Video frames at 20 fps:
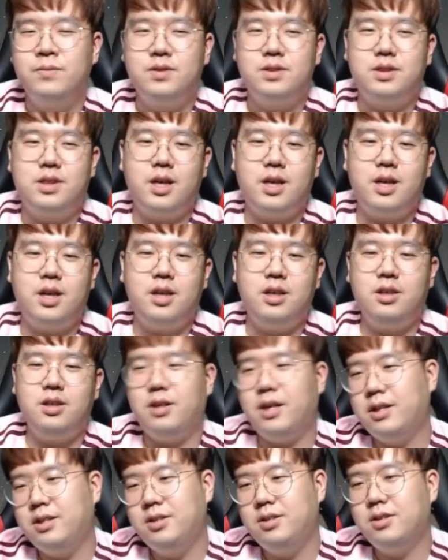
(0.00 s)
제가 이
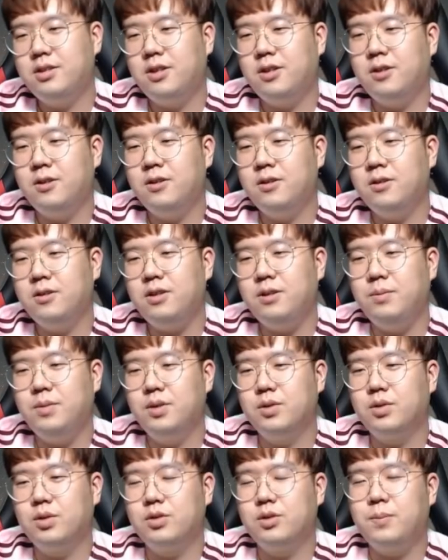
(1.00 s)
랜선
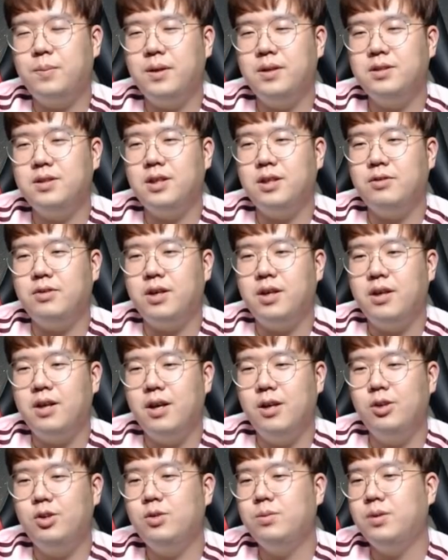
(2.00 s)
이민호 선수 팬사인회
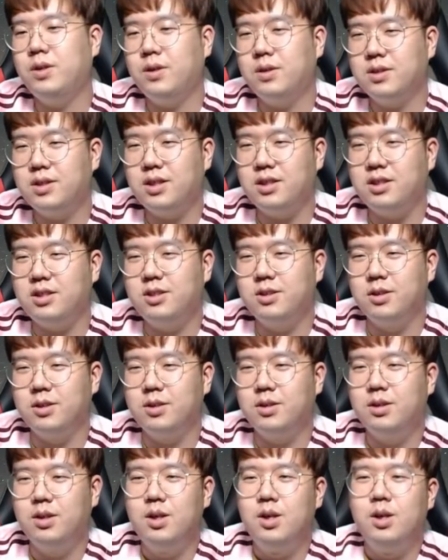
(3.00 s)
LTV에 영상이
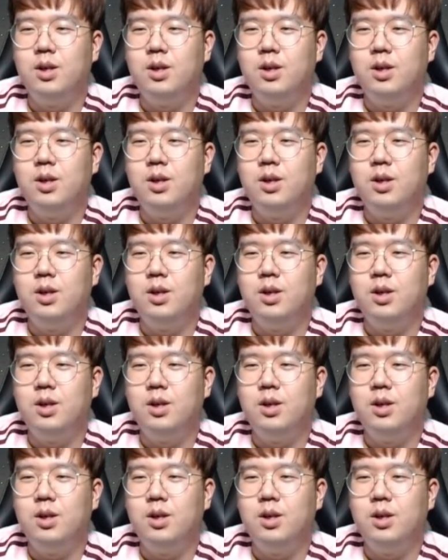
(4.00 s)
있어요.